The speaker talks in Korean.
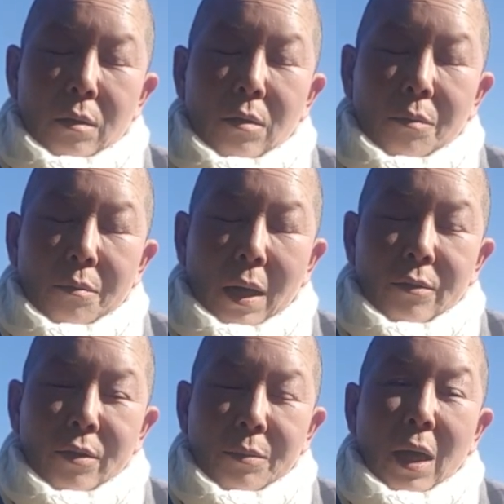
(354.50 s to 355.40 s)
그런
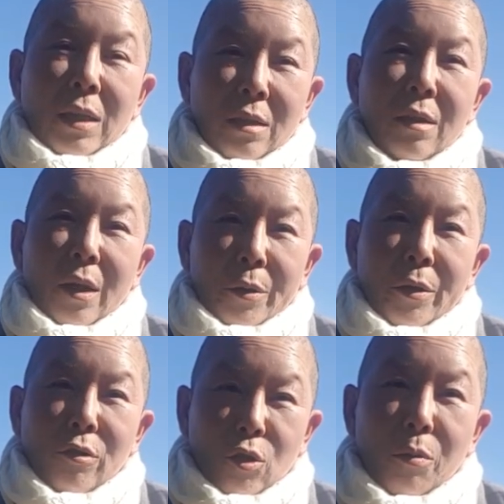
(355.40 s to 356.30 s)
말씀을
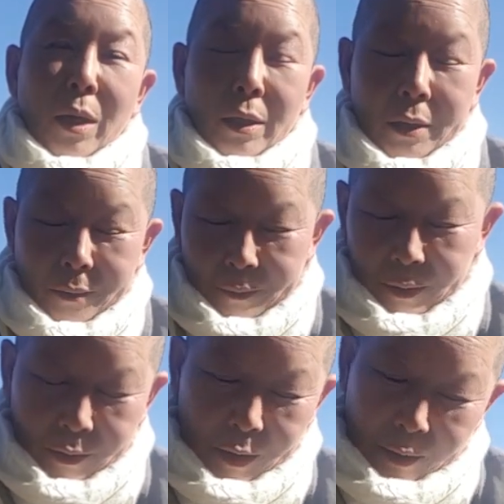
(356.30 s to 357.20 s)
하시더라고요 우리 도반이
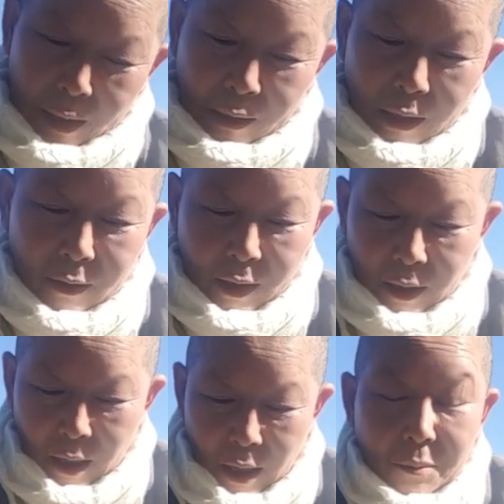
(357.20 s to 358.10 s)
굉장히
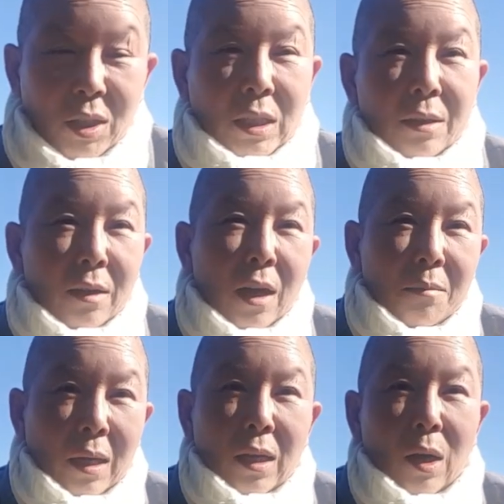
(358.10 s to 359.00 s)
한 번씩 제
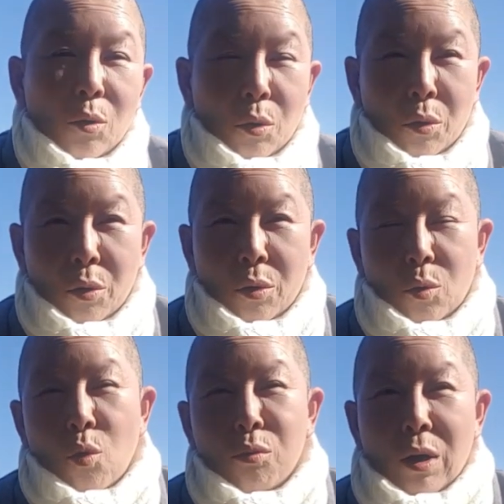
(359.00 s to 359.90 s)
생각을 많이 하고
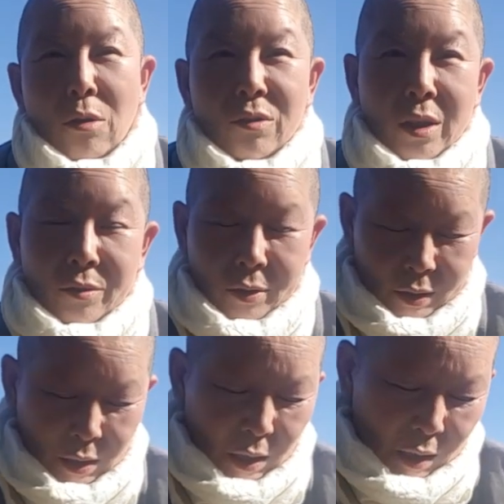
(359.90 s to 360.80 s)
공부 가운데서
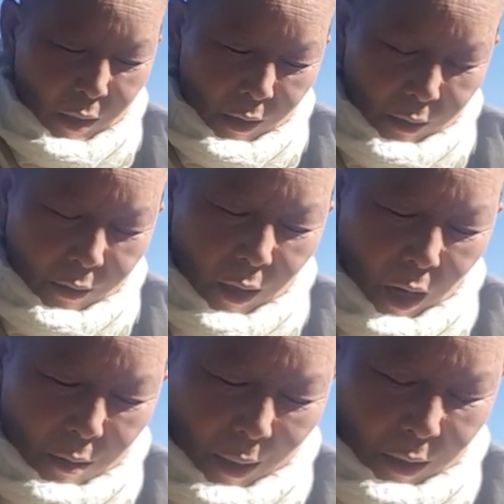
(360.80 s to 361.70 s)
이렇게
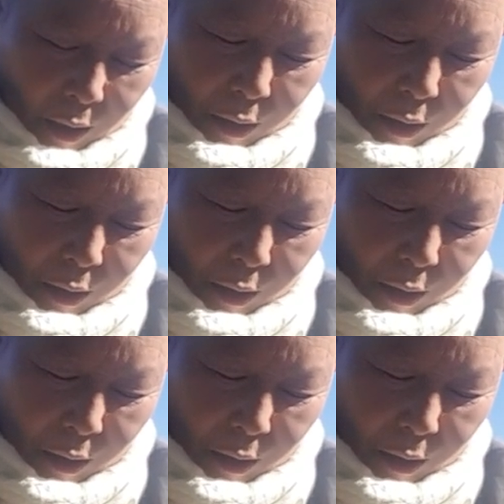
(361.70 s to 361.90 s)
생각을 많이